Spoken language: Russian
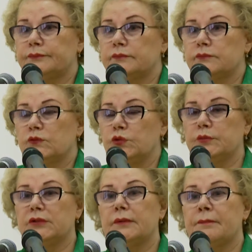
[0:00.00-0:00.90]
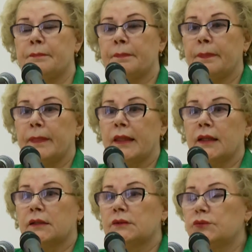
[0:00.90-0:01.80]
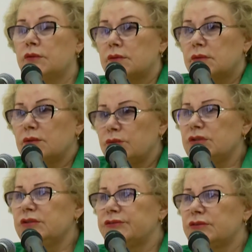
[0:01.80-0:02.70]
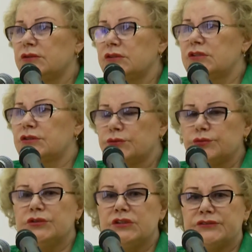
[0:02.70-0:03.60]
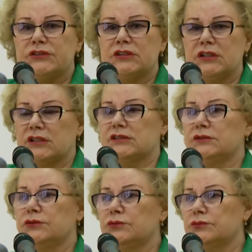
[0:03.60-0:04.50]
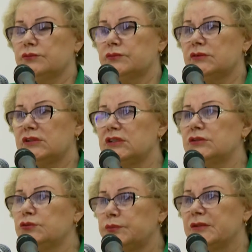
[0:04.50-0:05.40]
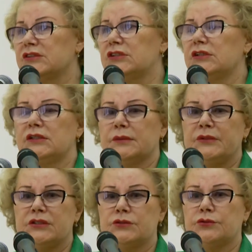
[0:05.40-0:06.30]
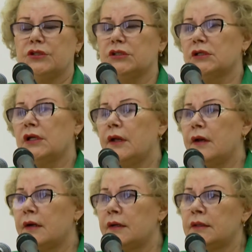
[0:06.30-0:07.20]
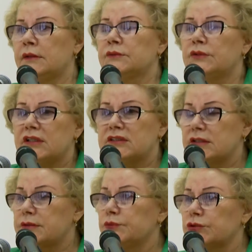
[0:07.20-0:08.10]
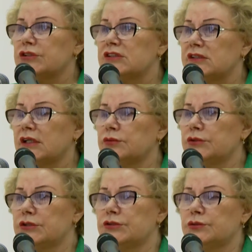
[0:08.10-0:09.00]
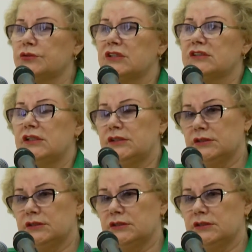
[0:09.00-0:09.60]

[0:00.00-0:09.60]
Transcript: думала, ну какой нефть, институт нефти и газа? Ну, есть Губкинский, там есть другие. Ну как здесь можно за короткий срок создать